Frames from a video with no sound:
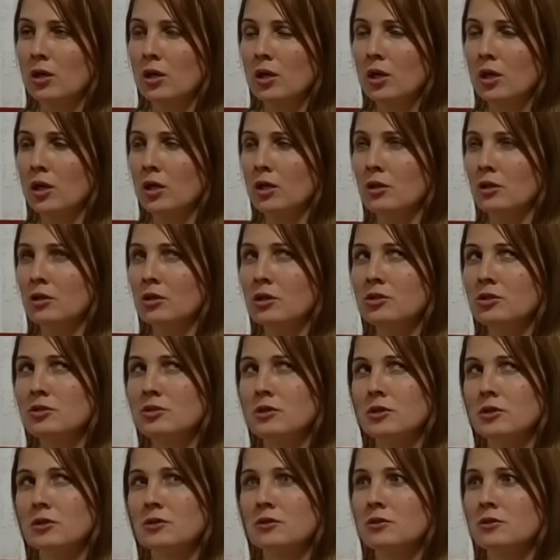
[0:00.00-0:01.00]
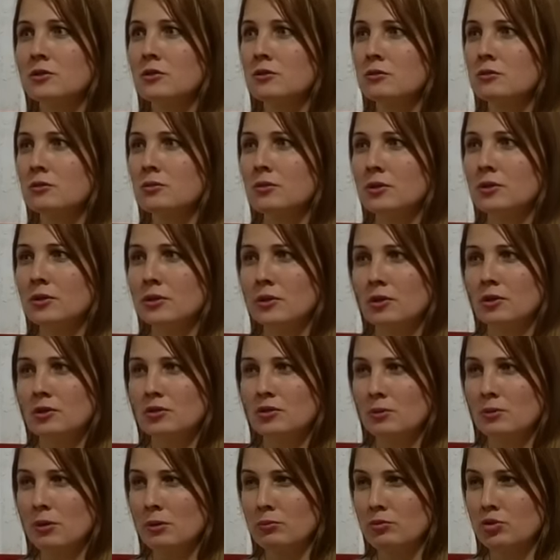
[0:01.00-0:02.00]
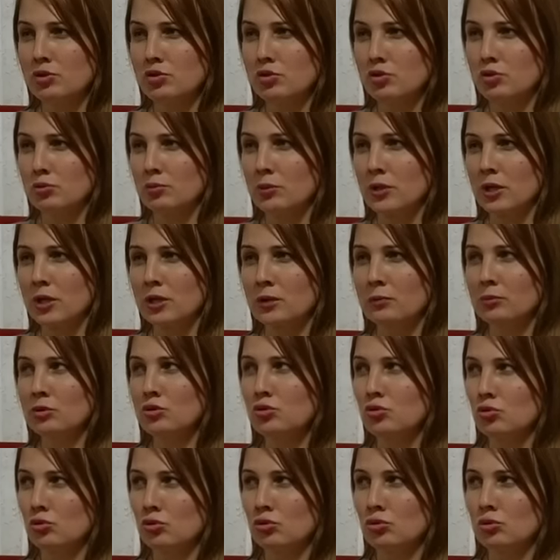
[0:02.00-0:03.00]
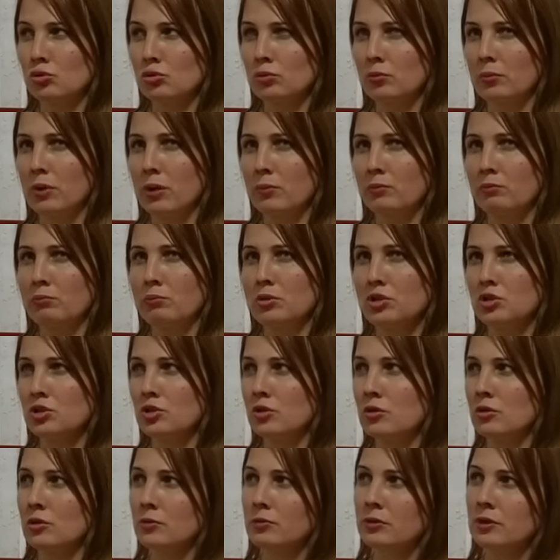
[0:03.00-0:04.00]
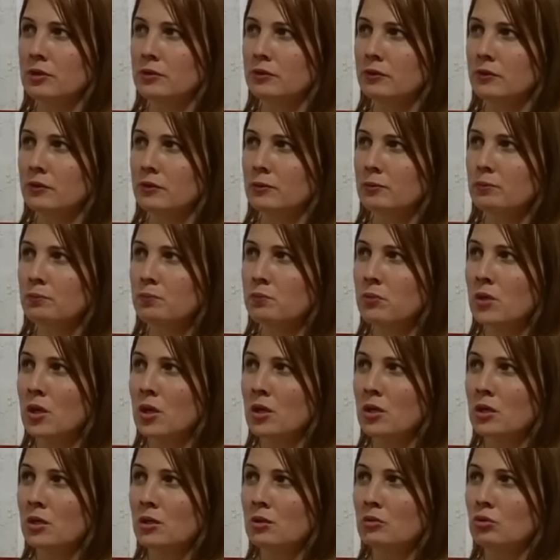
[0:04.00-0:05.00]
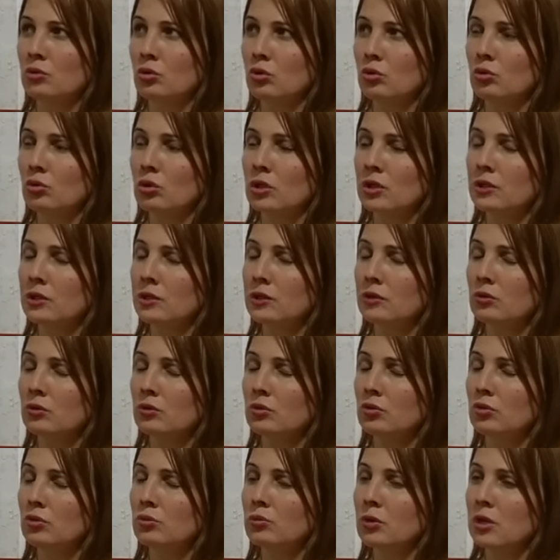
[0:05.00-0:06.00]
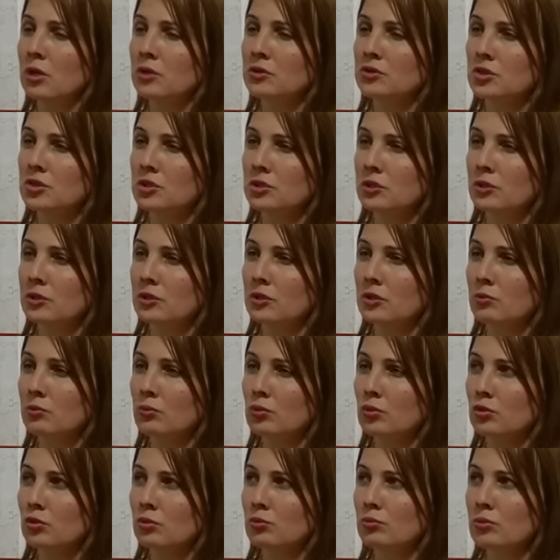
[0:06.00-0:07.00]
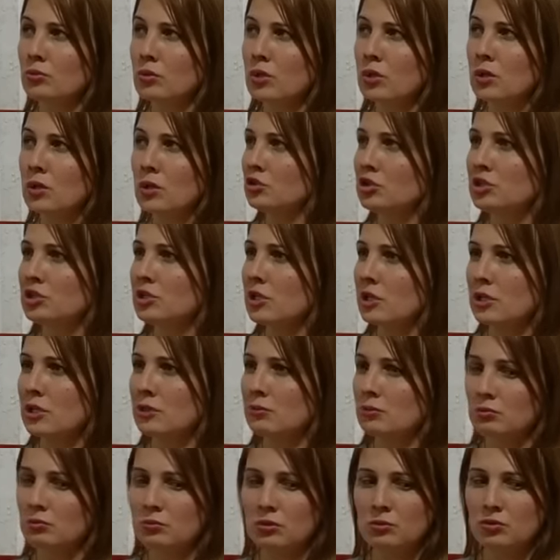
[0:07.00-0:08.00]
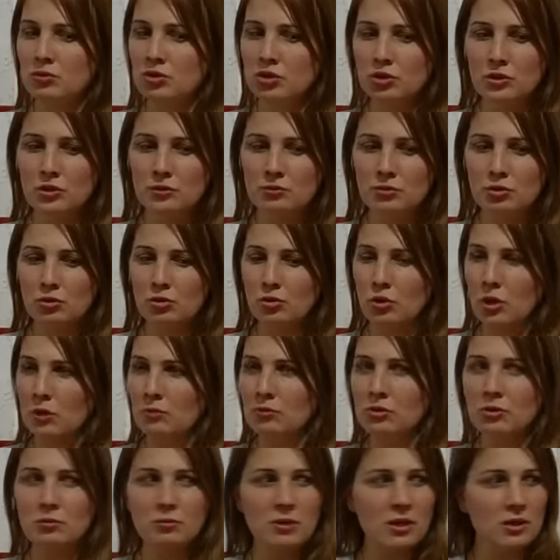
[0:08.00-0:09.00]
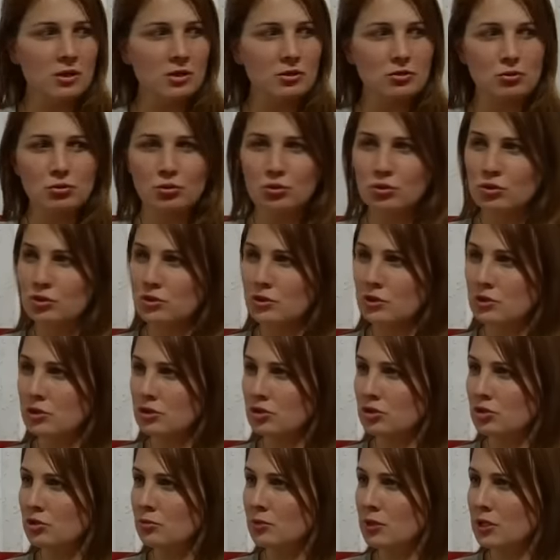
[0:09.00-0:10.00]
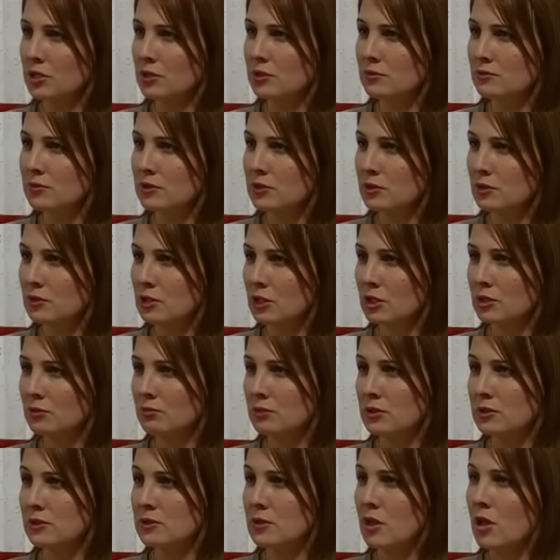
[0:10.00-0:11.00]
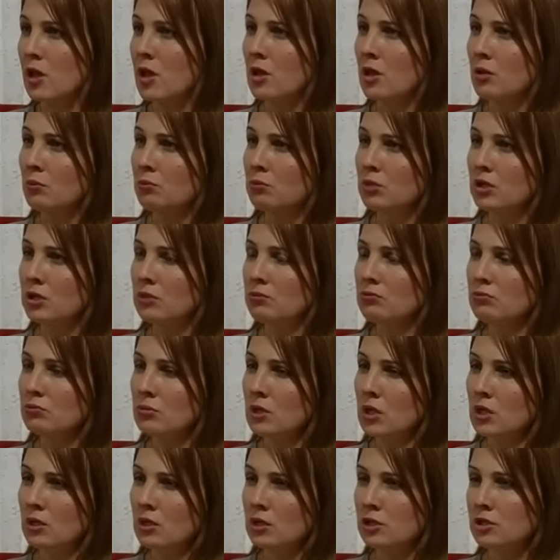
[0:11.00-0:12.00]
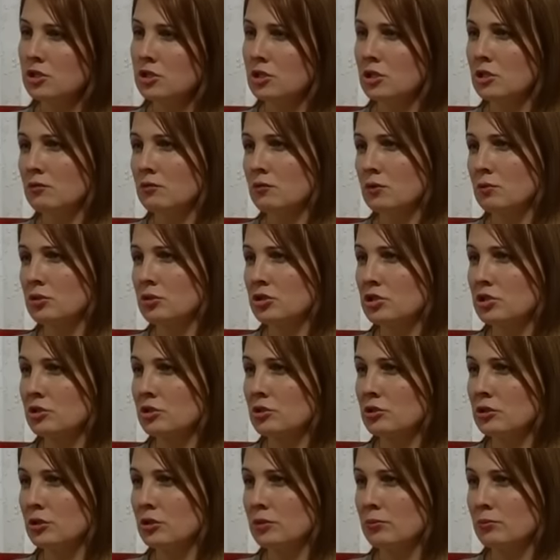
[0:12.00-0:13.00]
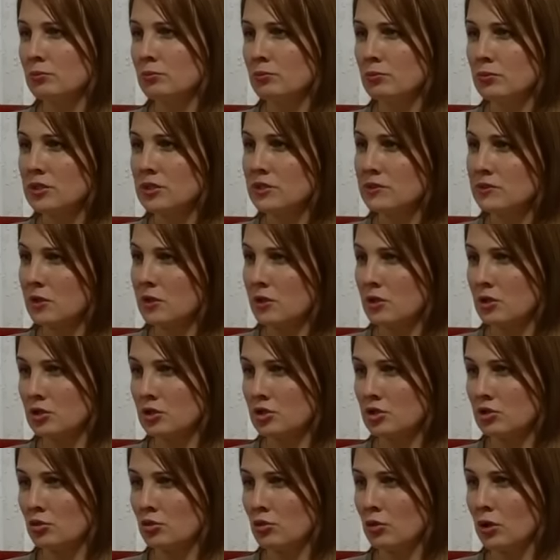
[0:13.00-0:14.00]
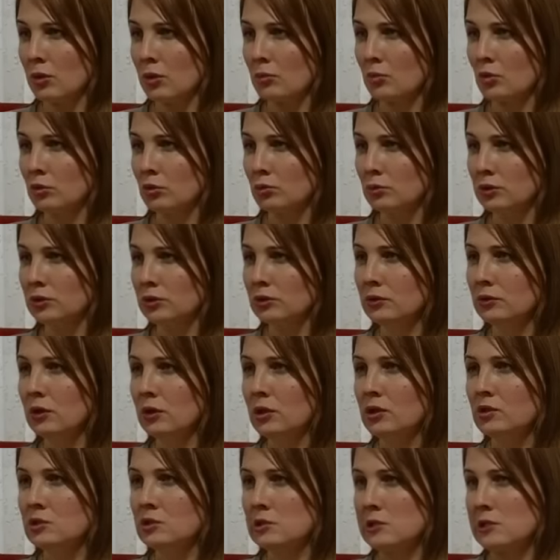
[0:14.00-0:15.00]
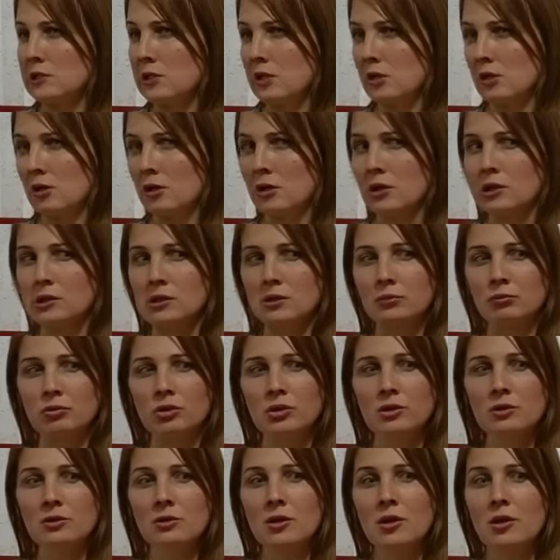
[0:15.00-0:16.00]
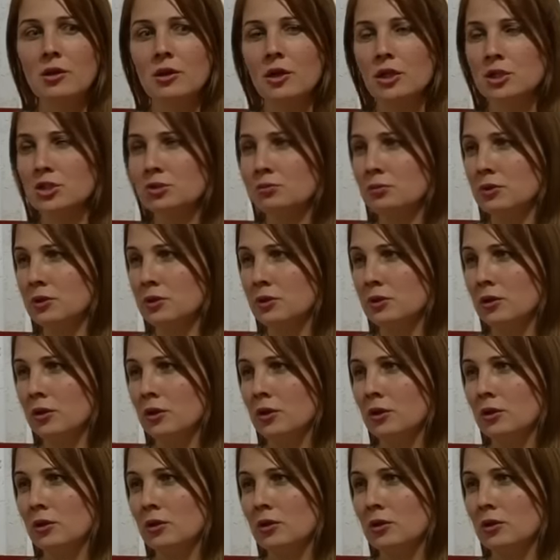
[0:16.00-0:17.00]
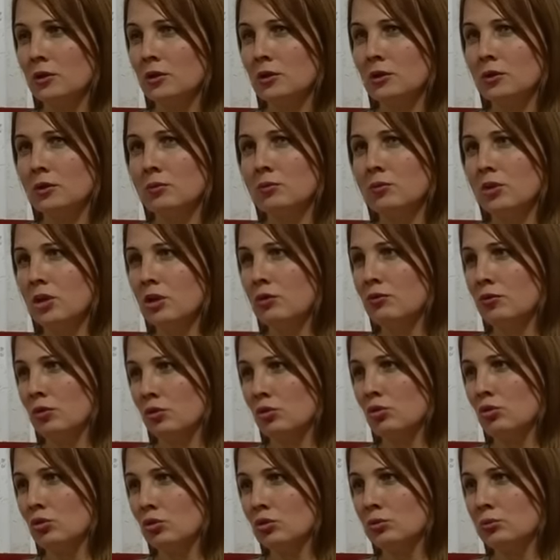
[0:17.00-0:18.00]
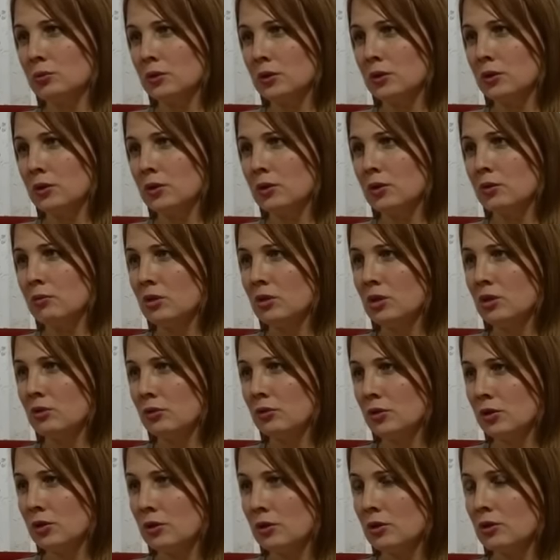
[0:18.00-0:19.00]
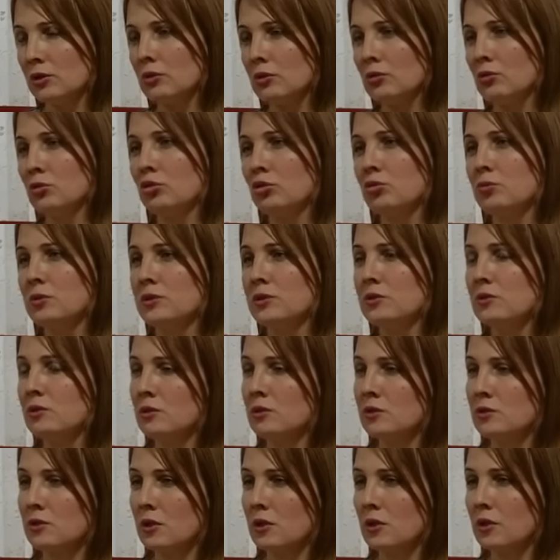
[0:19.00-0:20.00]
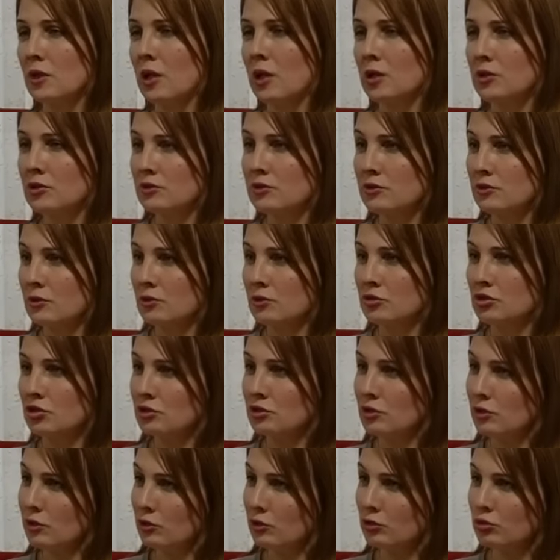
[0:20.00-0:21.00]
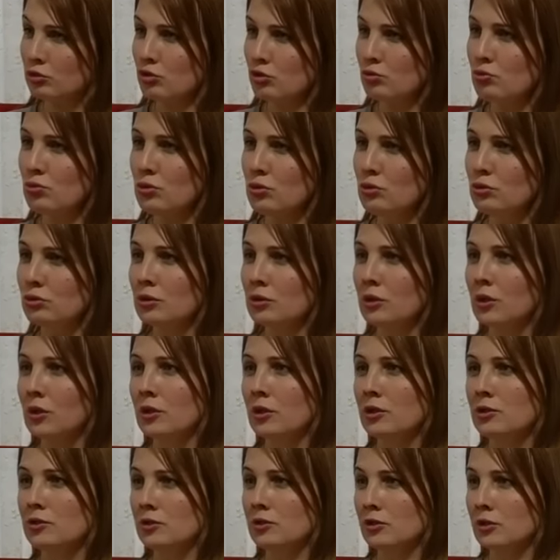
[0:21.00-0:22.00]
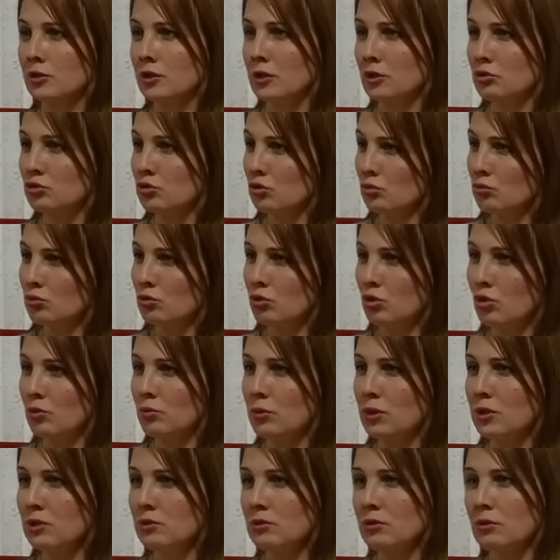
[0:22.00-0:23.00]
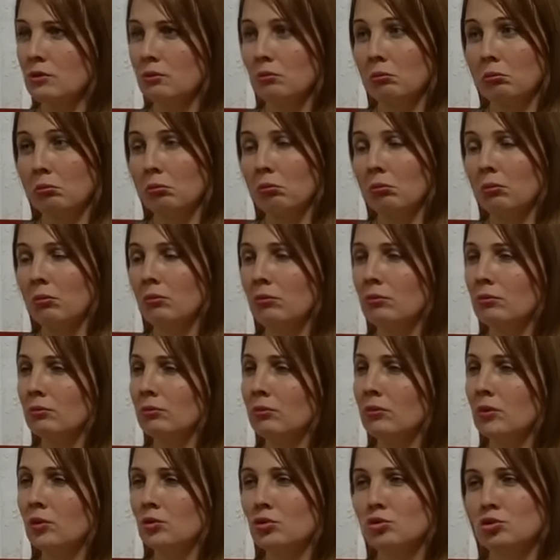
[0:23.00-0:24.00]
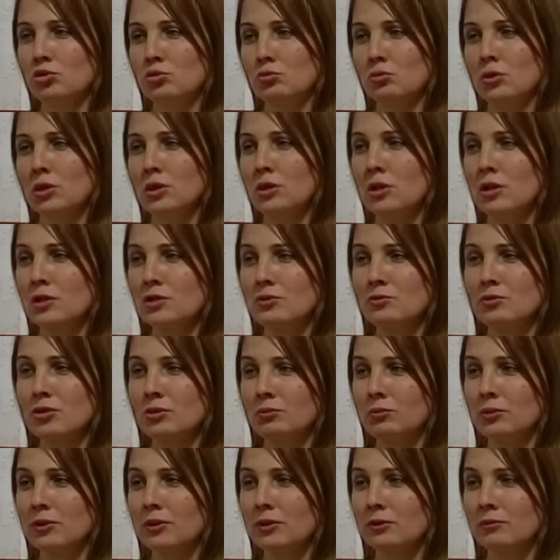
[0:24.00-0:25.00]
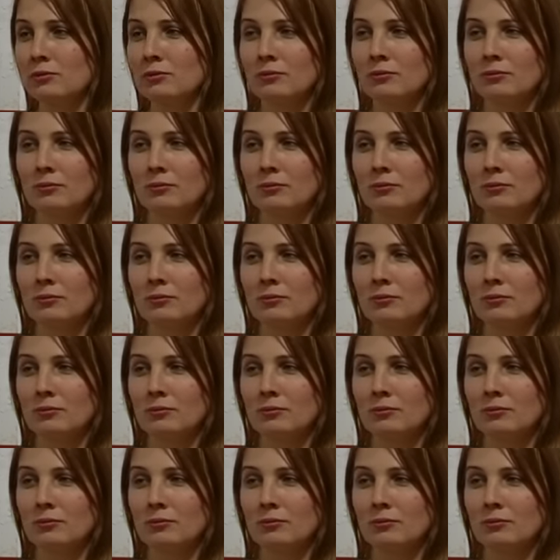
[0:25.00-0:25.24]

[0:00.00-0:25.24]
En geç 8 yıl zaman biçiyorum kendime. Çünkü ben başarılı bir kadınım doğru hareket ediyorum, yanlış hareket etmiyorum. Cinsel kimliğim benim için kimsenin önemli değil. Ben yatak odasında yaşadığım hayat kimseyi ilgilendirmez. Benim kişiliğim ve başarılarım insanlar için önemli olmalı. Cinsel hayatım değil. Acaba e, milletvekili olup da milletvekili rütbesini kazanan her insanın cinsel hayatı çok mu sıradan, çok mu normal? Düşünmek lazım tabii ki.